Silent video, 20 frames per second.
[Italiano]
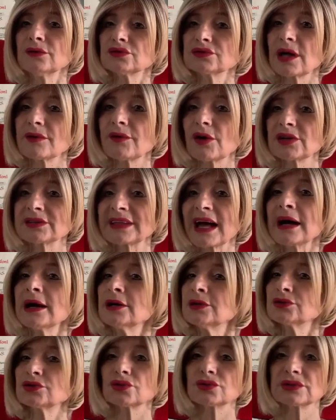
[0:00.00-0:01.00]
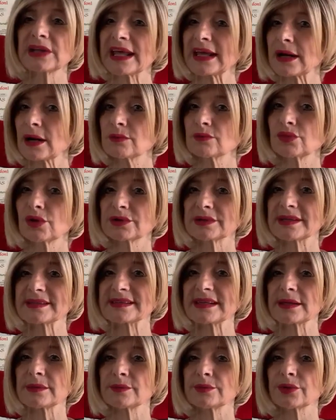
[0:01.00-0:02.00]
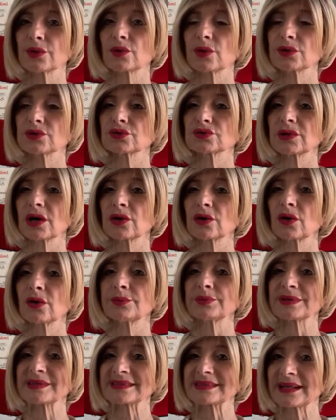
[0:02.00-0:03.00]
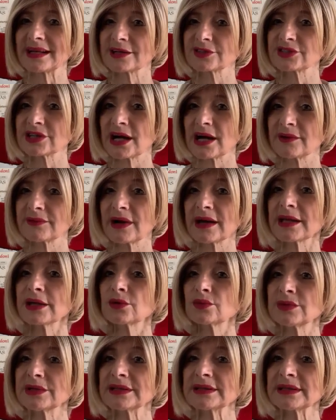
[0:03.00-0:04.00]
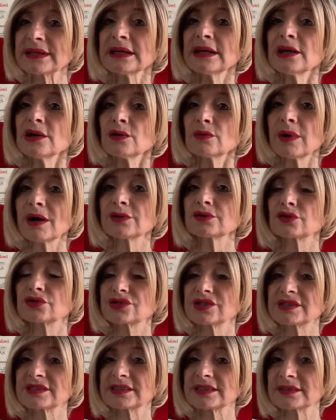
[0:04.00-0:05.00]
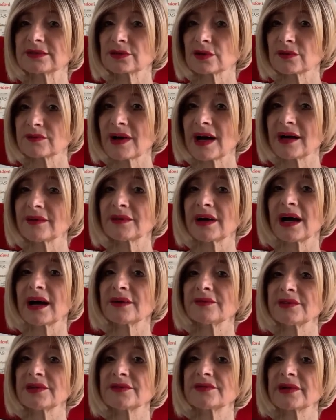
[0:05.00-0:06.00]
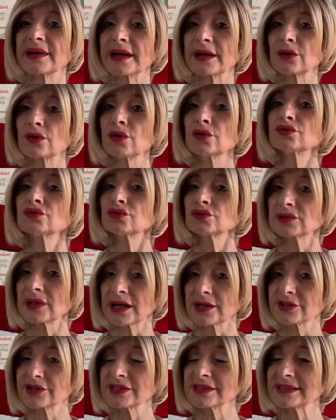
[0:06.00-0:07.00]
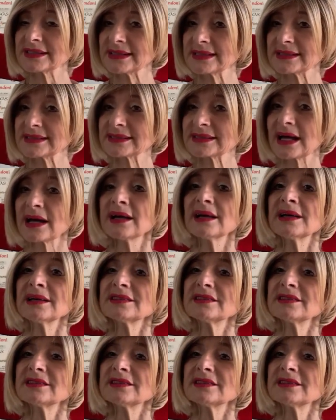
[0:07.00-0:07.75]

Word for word: Una volta non era un buon esempio quando una coppia si lasciava e quindi quando ci si trovava a vivere con un narcisista